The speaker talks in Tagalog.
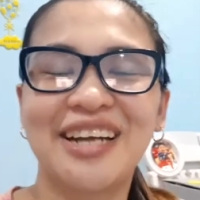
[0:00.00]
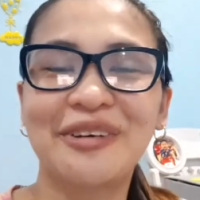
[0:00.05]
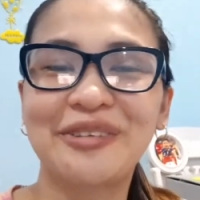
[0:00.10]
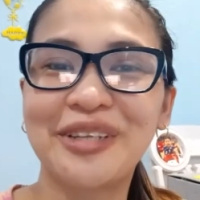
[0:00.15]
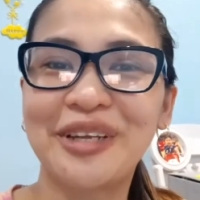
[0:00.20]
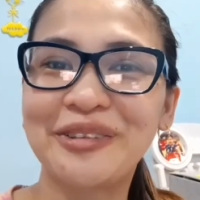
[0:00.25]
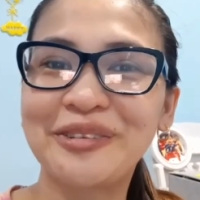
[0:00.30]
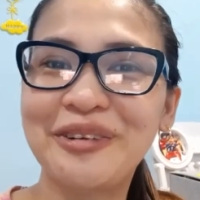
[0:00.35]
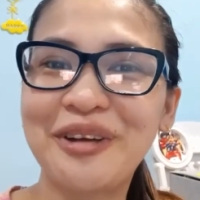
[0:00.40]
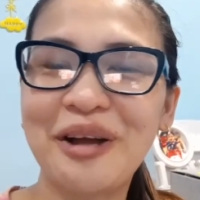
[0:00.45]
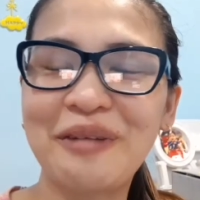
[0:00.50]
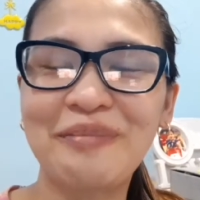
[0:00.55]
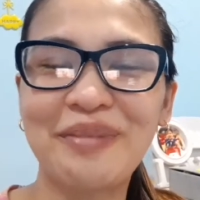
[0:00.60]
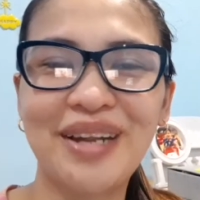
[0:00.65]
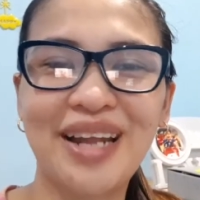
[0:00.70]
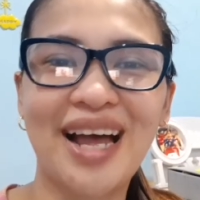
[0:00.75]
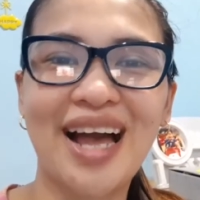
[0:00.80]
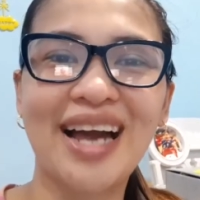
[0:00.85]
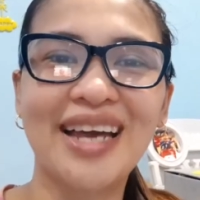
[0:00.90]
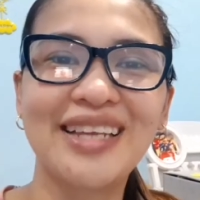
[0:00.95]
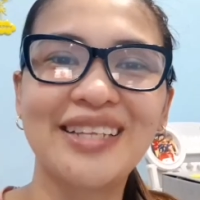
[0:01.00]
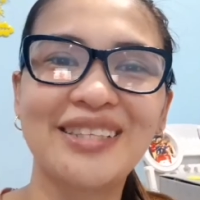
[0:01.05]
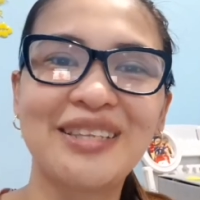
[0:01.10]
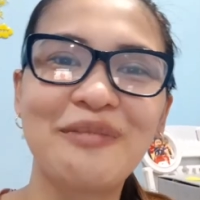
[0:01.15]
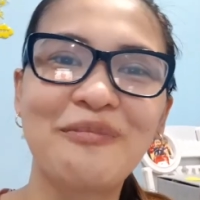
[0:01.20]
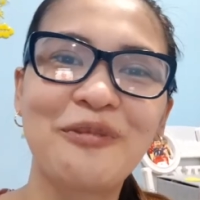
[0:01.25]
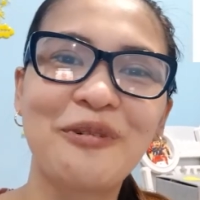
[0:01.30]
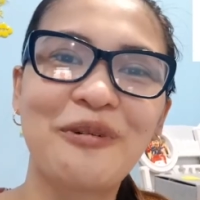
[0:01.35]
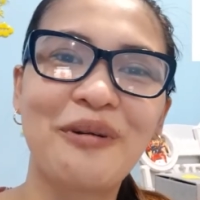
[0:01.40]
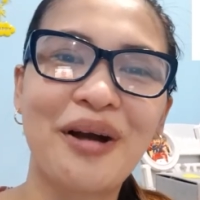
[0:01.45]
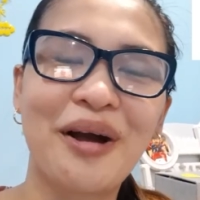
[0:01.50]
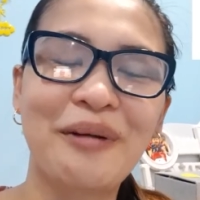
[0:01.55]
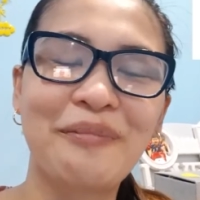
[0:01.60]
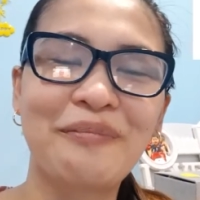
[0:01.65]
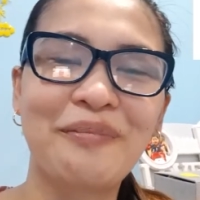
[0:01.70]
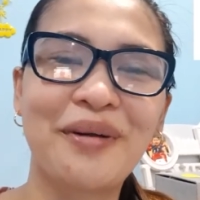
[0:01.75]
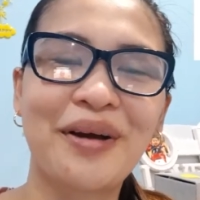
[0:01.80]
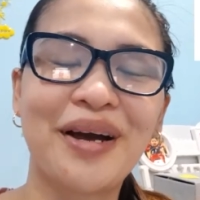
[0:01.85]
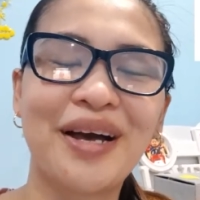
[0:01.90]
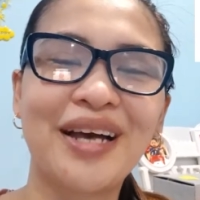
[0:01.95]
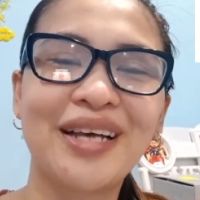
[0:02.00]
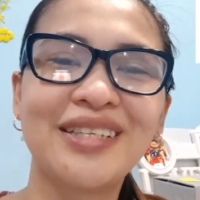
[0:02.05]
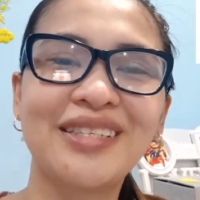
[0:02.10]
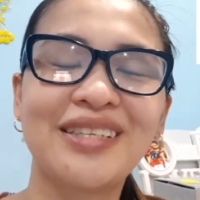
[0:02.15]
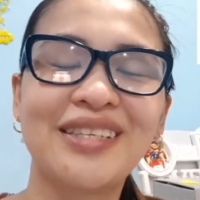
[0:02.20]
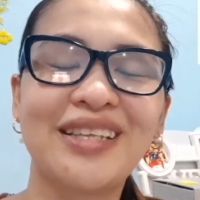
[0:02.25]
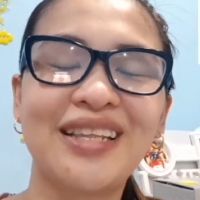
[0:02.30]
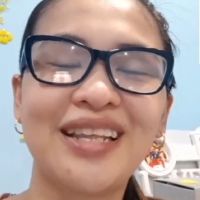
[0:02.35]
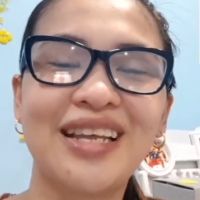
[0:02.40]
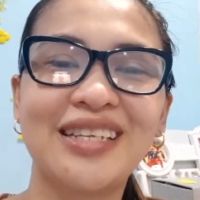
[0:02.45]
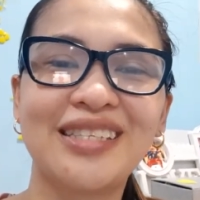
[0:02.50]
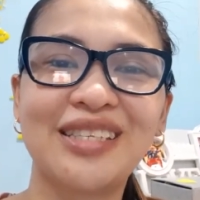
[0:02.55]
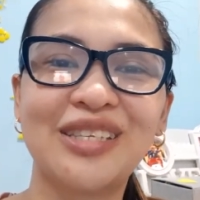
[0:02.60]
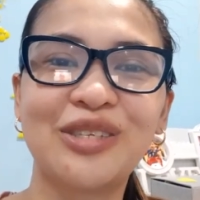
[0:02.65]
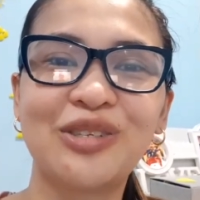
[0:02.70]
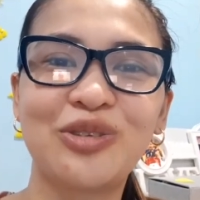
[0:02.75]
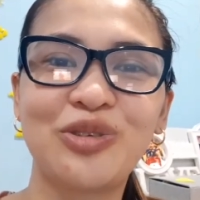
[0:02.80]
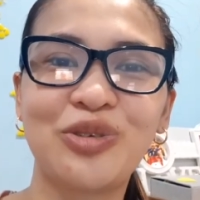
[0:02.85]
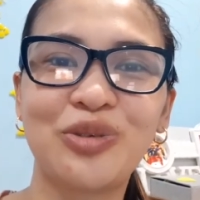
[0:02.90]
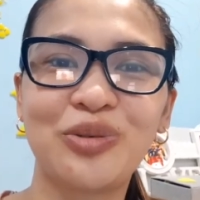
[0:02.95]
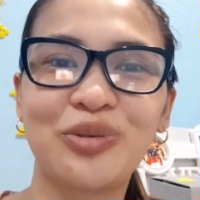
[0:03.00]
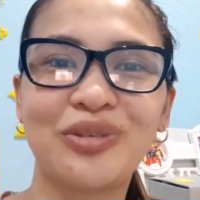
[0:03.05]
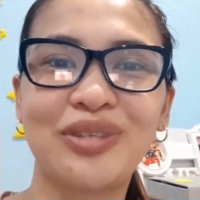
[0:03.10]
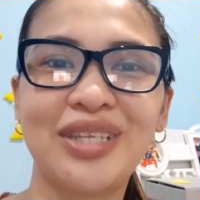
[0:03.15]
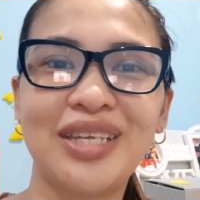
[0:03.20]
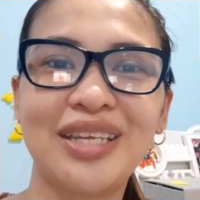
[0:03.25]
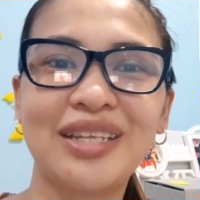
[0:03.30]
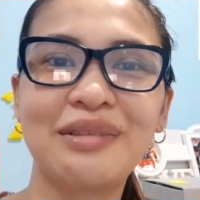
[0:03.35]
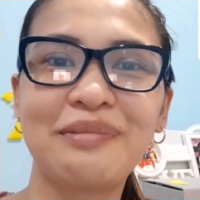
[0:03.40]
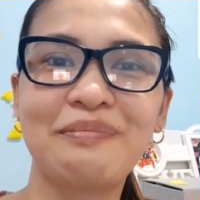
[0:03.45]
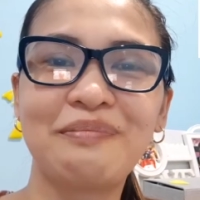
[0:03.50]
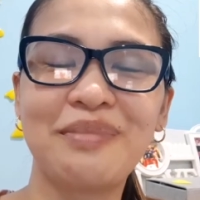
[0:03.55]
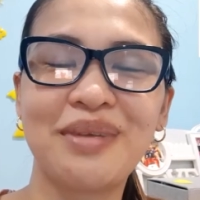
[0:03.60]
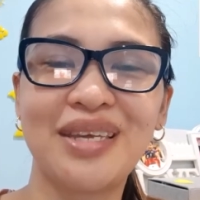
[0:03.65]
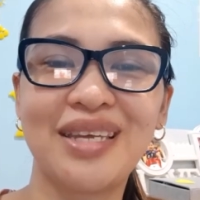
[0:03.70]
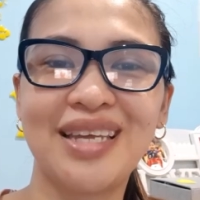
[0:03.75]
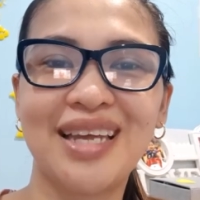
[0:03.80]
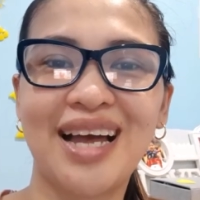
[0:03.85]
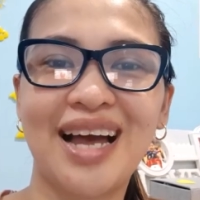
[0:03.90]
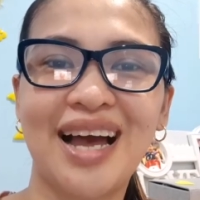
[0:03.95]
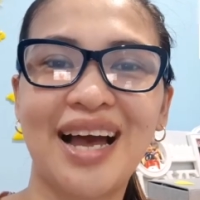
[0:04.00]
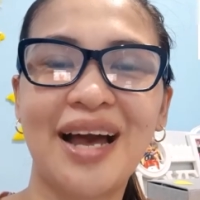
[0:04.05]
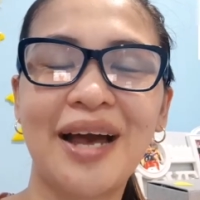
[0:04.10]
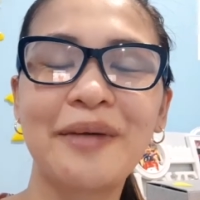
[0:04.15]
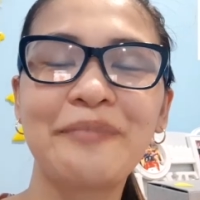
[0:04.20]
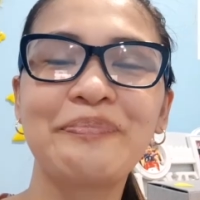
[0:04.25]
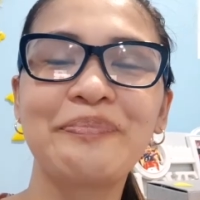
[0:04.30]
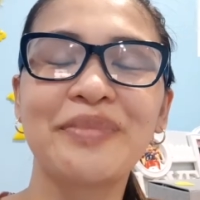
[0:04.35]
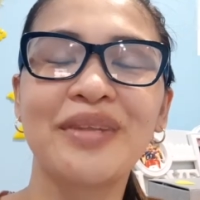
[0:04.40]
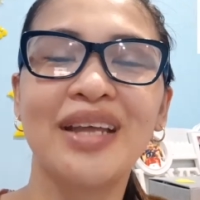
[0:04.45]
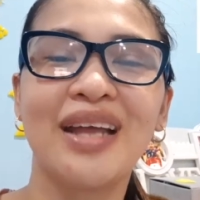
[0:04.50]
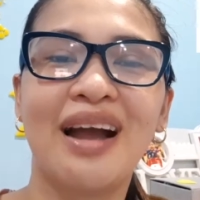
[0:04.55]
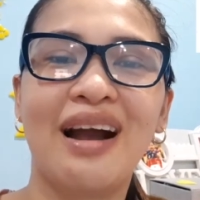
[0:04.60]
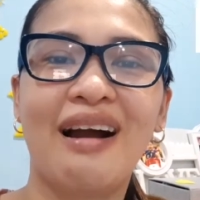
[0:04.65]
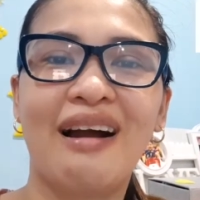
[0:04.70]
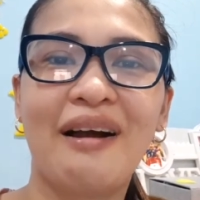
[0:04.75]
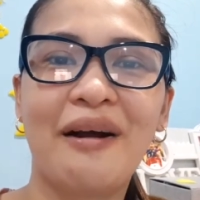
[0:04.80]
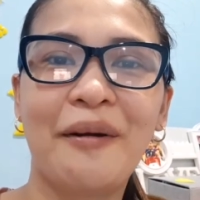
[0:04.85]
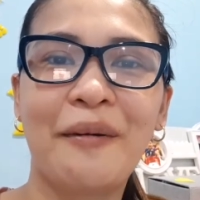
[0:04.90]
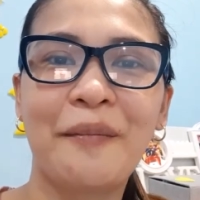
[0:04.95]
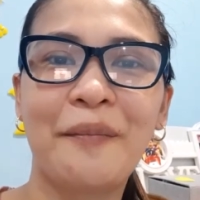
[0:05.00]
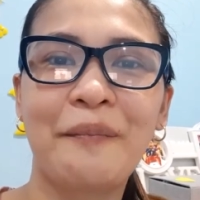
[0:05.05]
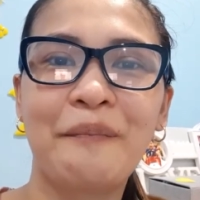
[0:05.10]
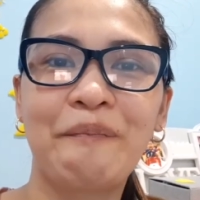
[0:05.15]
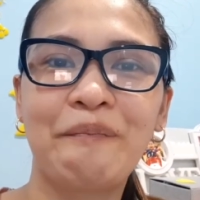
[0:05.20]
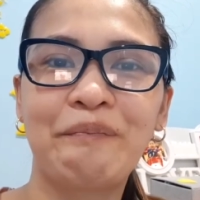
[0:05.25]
Shout out ko nga pala aking Team Guapa, sila Sis Judith, Miha, um,